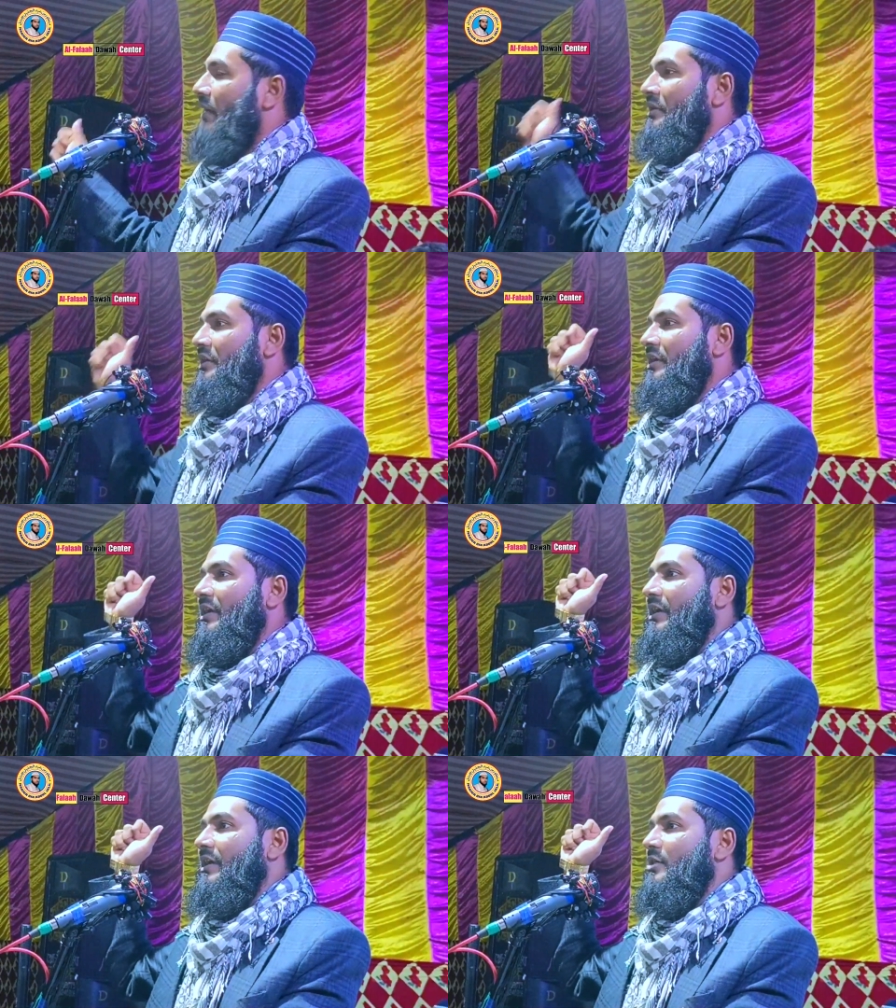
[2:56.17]
আমি
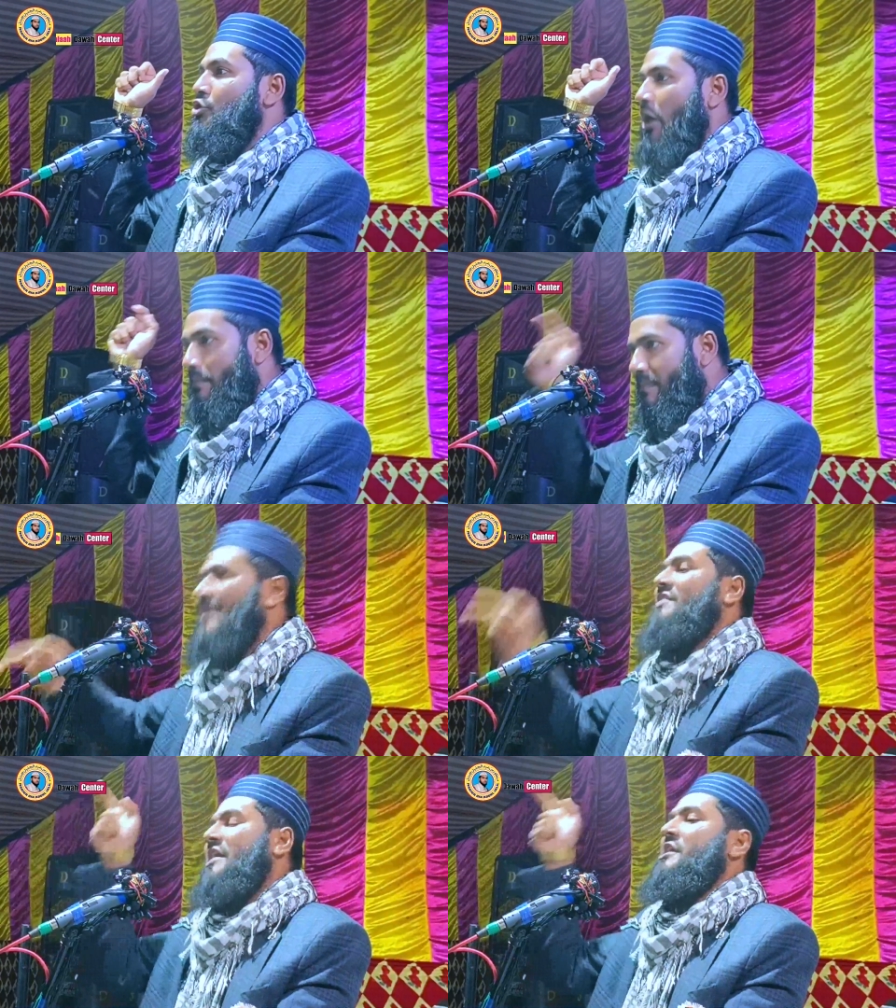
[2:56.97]

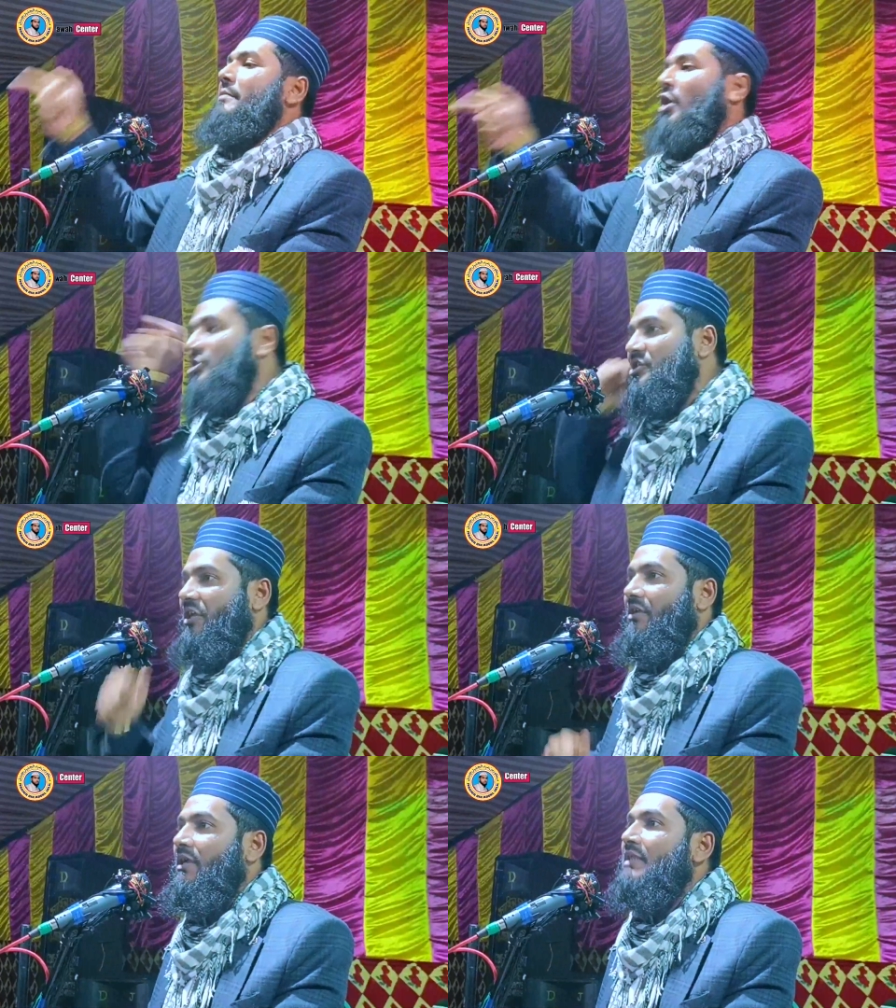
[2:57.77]
সম্মান জানিয়ে
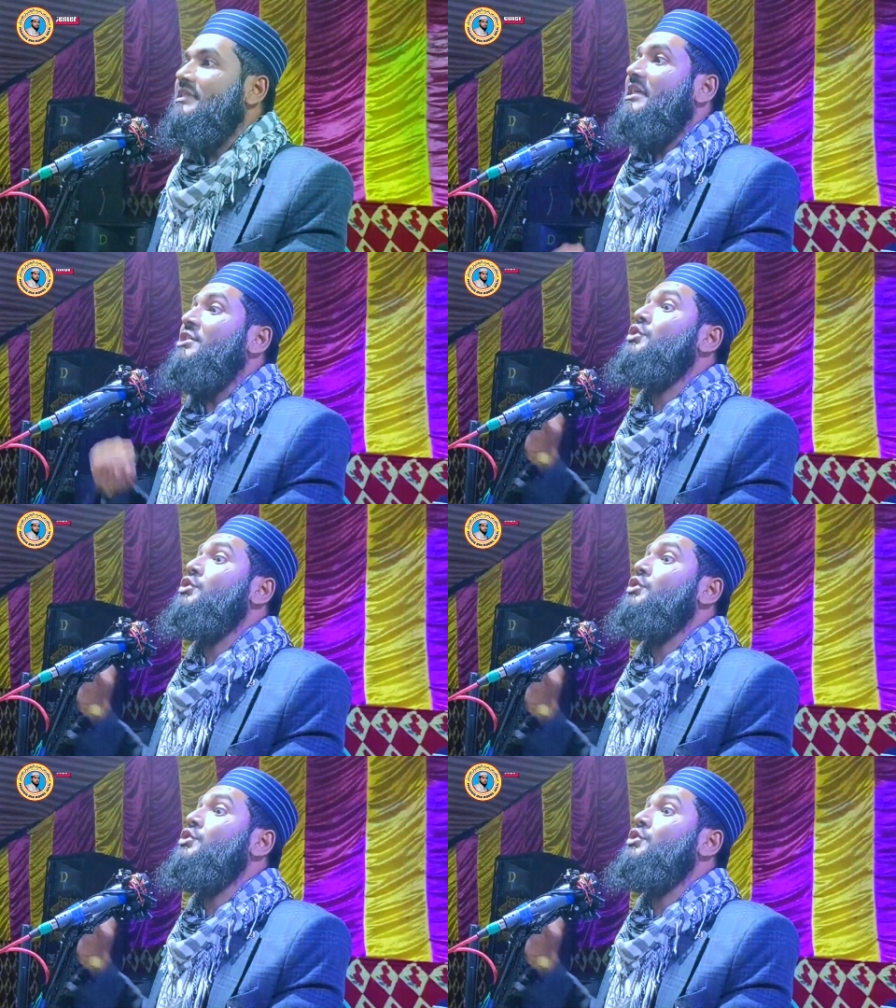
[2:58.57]
বলছি যে